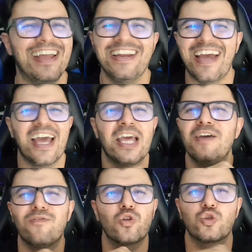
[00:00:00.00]
ele é
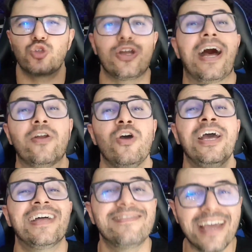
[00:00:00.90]
revolucionário
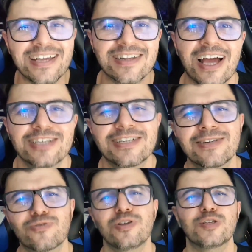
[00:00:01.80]
desde lá de
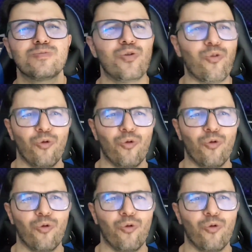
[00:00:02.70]
Gran Turismo